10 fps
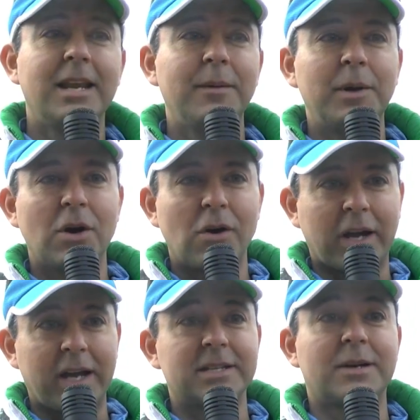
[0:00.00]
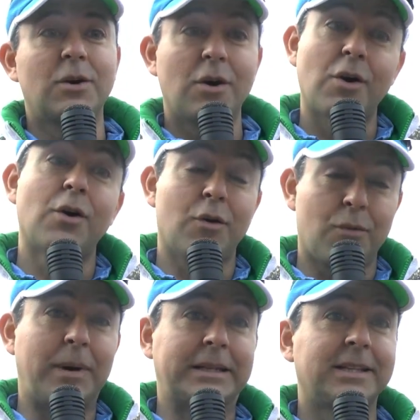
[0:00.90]
libro que
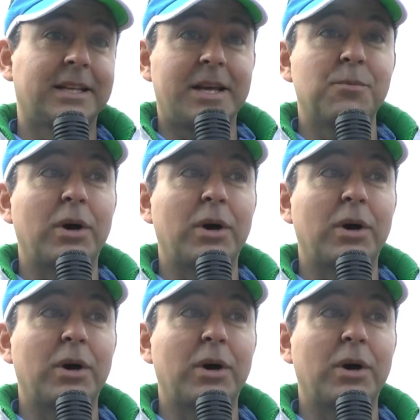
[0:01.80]
llevó bastante tiempo